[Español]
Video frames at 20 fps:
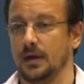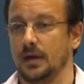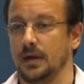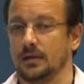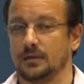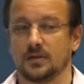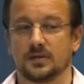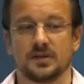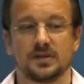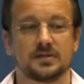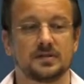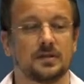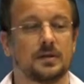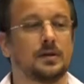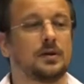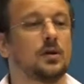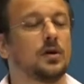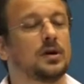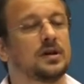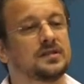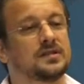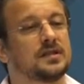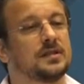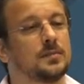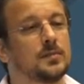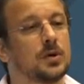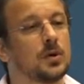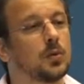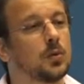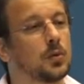Entonces, lo que se
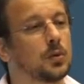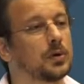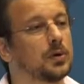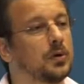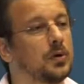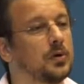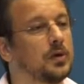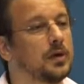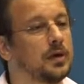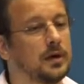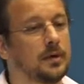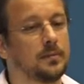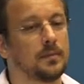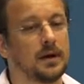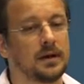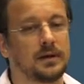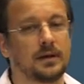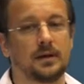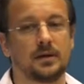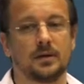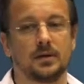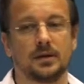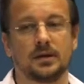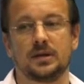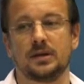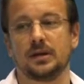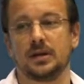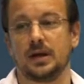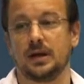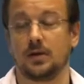me ocurrió de manera
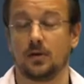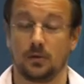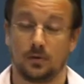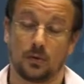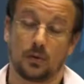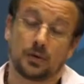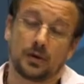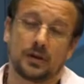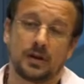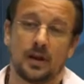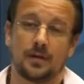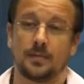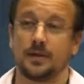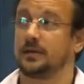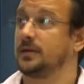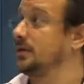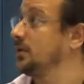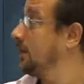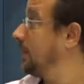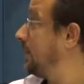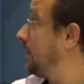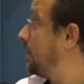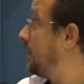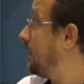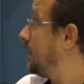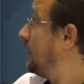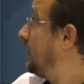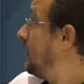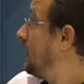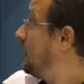original, o originalmente digo, bueno, a ver,